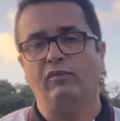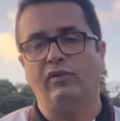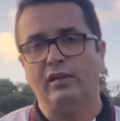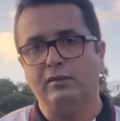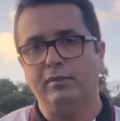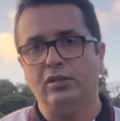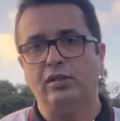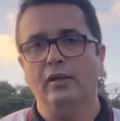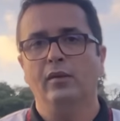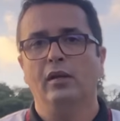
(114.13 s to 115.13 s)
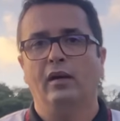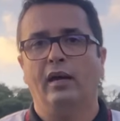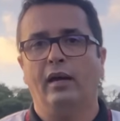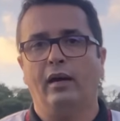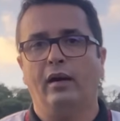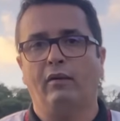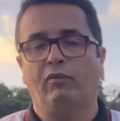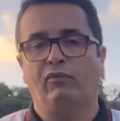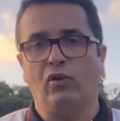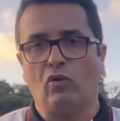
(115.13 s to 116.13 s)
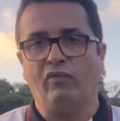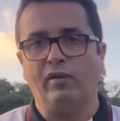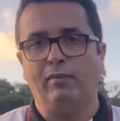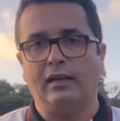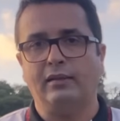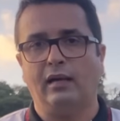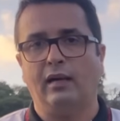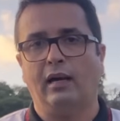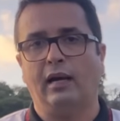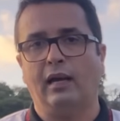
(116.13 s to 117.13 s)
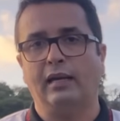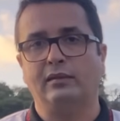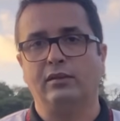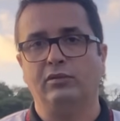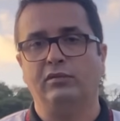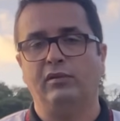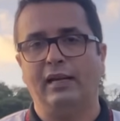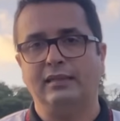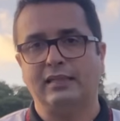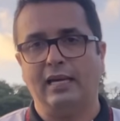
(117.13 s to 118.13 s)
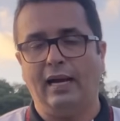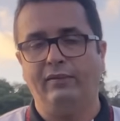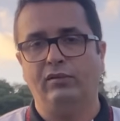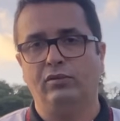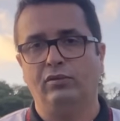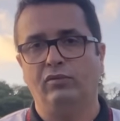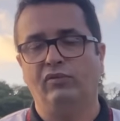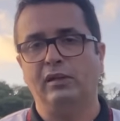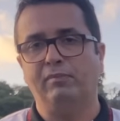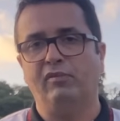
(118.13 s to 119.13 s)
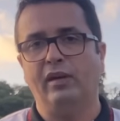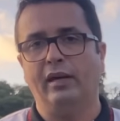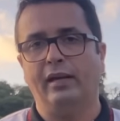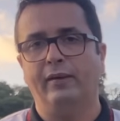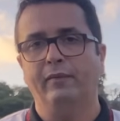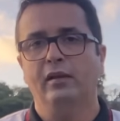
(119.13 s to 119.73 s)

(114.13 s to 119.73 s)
Infelizmente, é, foi confirmada a, a lesão do, no LCA do, do Felipe Vieira,